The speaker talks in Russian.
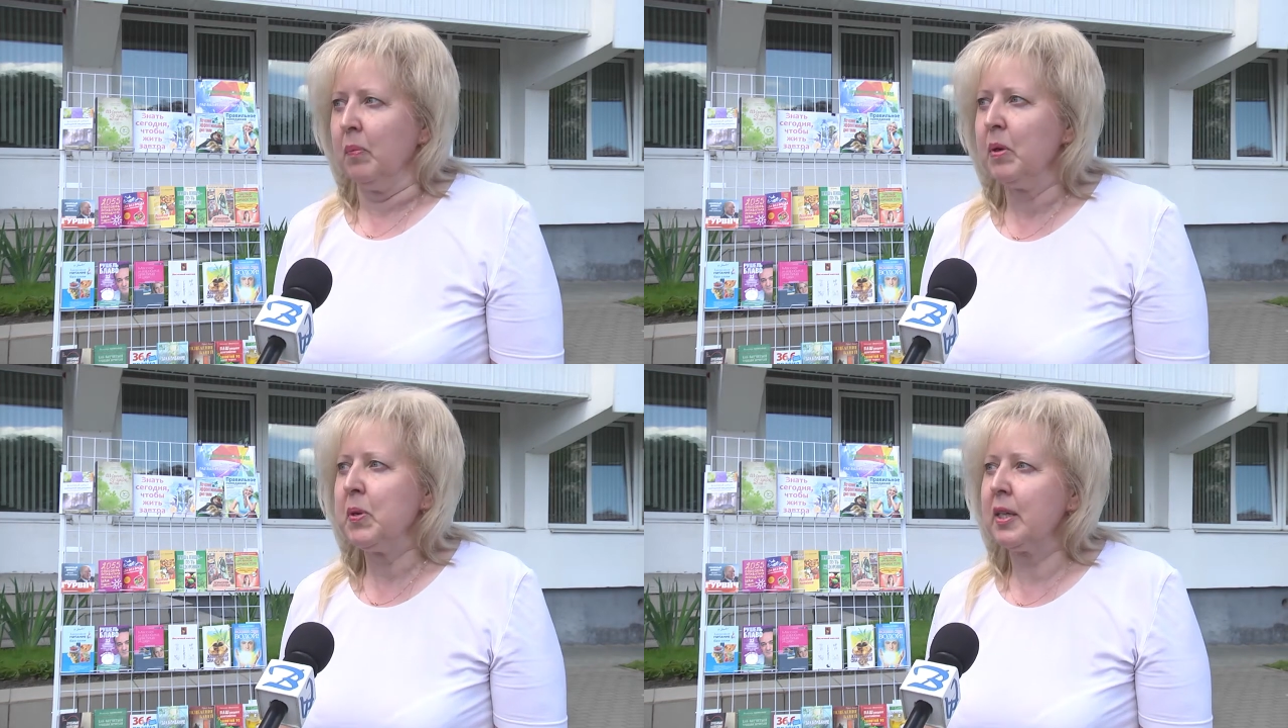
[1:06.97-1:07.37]

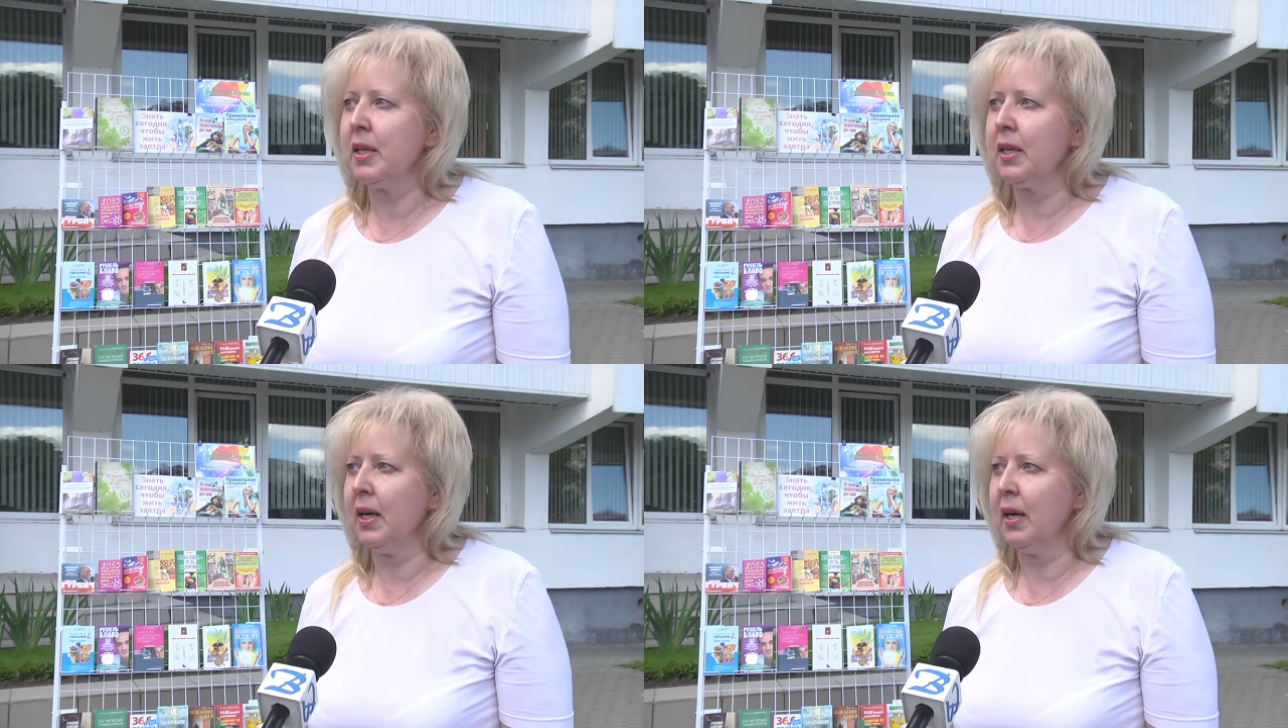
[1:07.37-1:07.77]
Мы
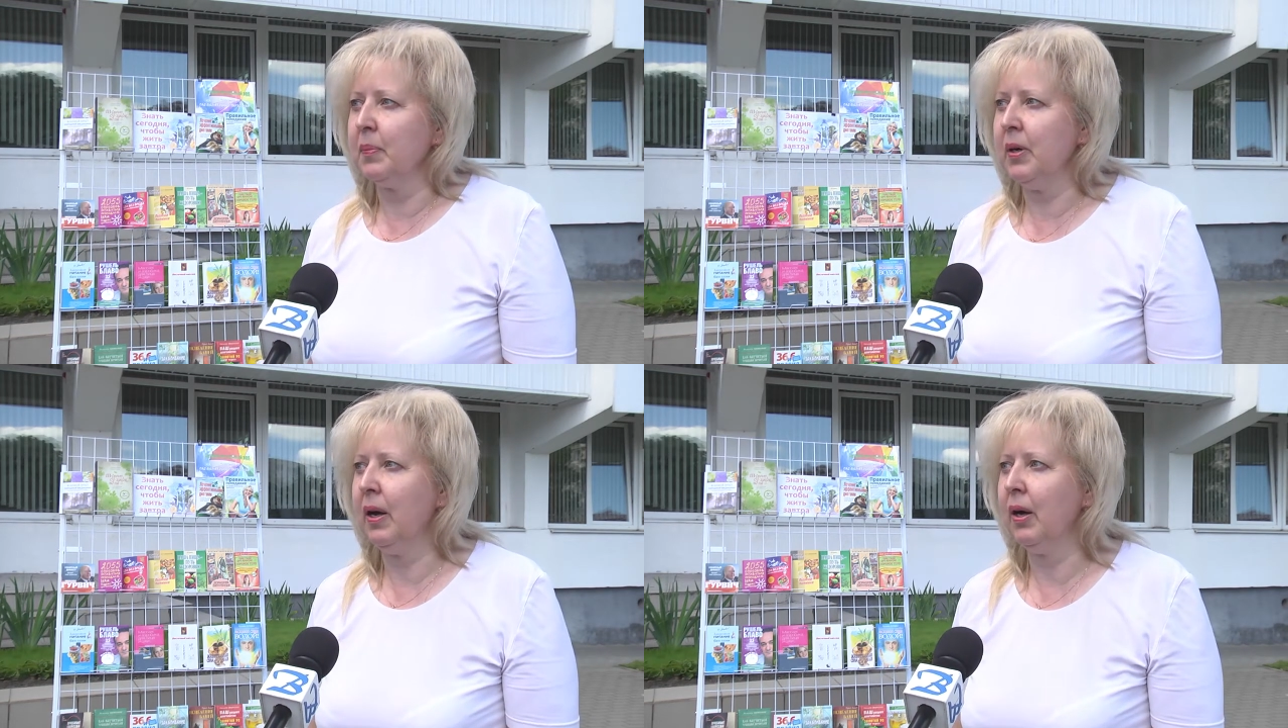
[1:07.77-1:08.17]

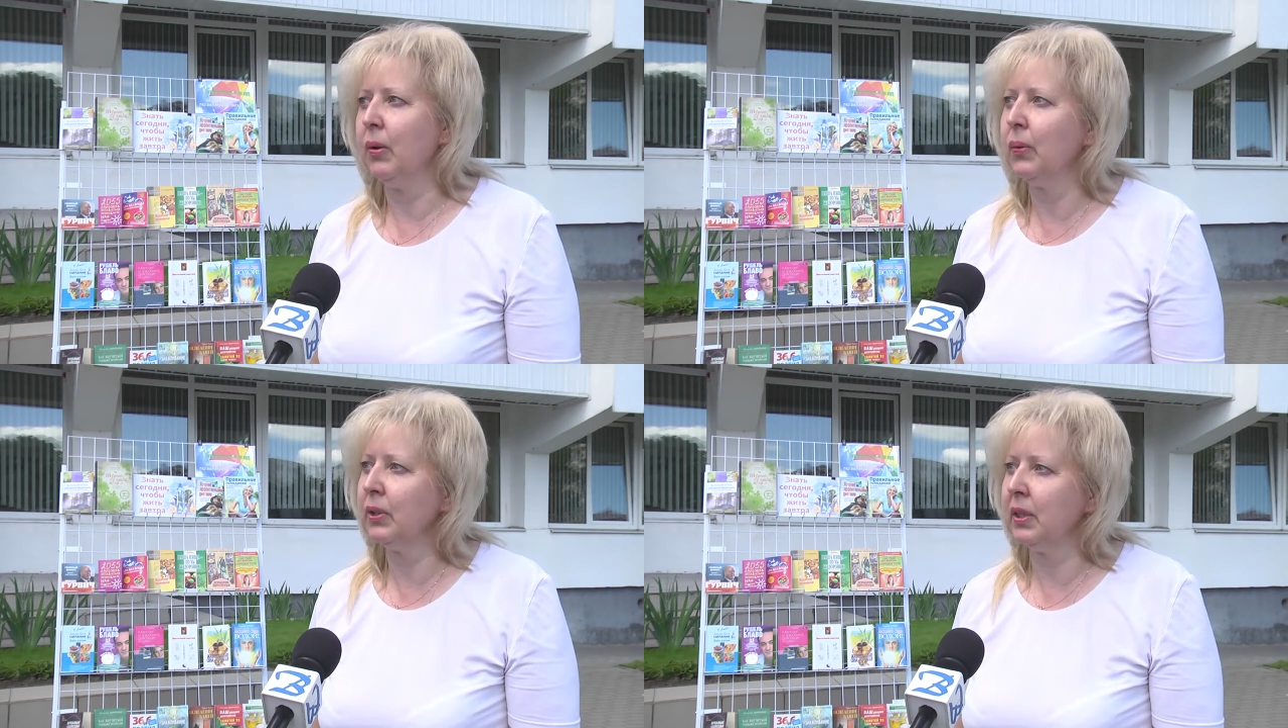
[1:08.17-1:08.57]
предлагаем
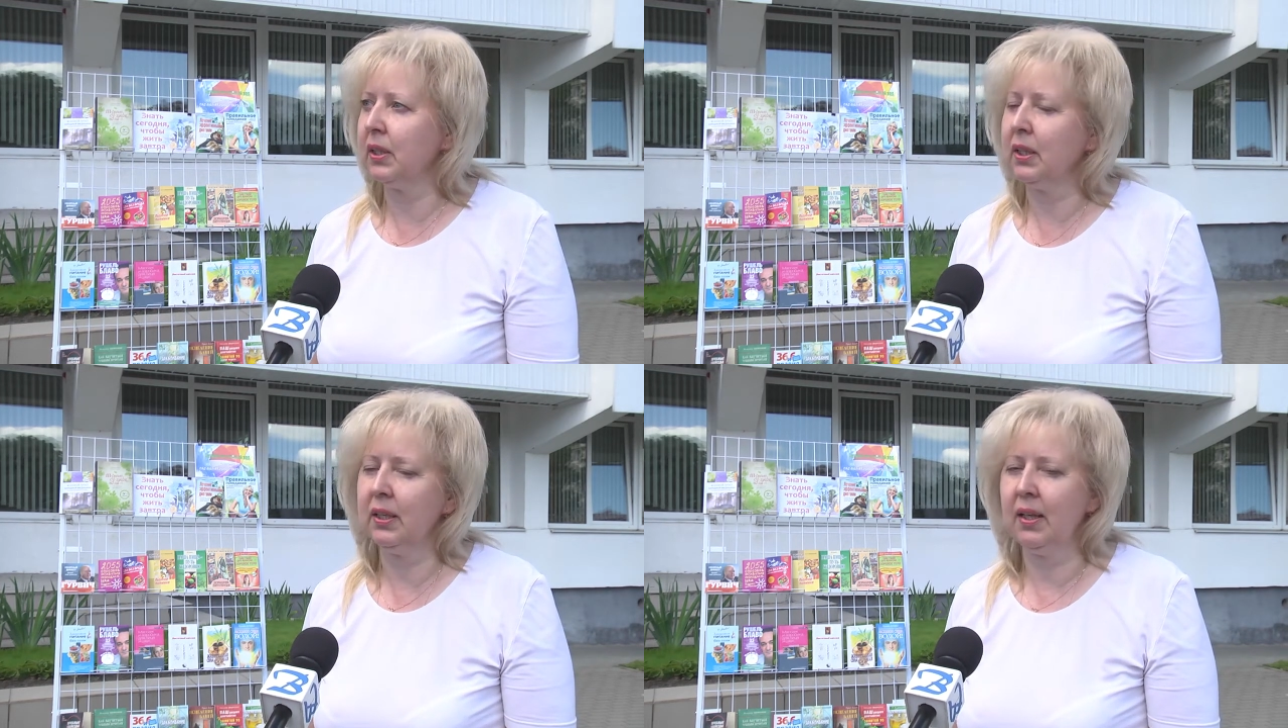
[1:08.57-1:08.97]
отдых